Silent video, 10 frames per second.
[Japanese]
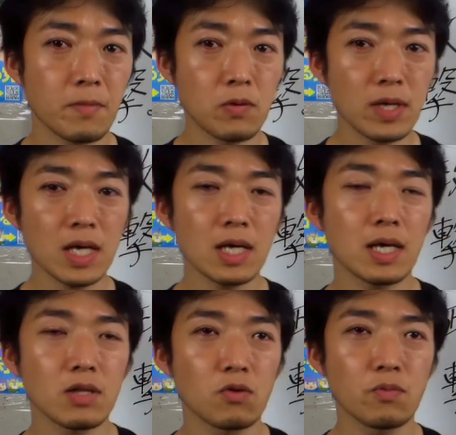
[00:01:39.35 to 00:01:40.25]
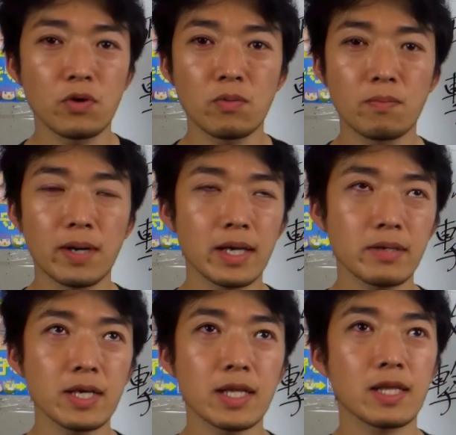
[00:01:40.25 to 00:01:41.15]
これがあのお盆前ぐ
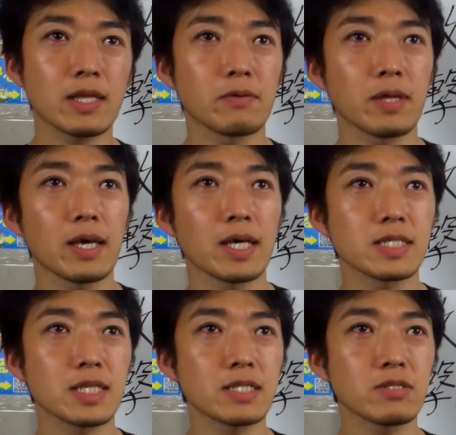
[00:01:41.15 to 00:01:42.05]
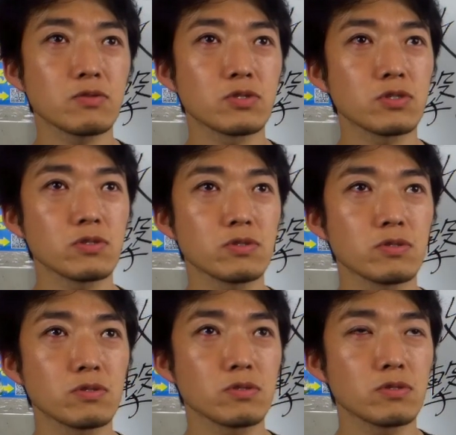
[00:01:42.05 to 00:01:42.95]
らいだったのではちがつのじゅ
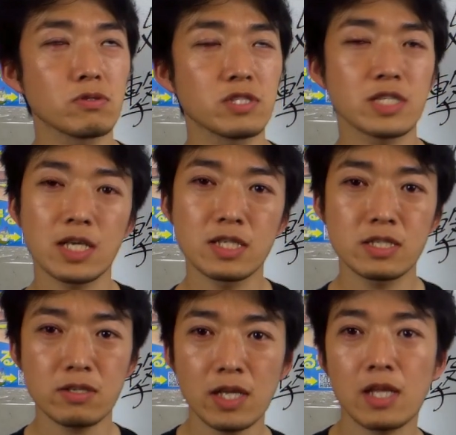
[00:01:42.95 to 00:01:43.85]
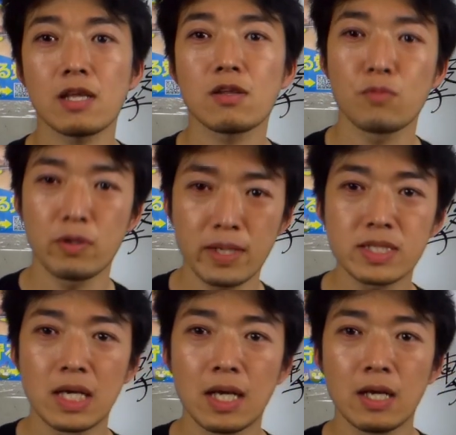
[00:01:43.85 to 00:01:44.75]
うに、さんにちぐらいだったと思います。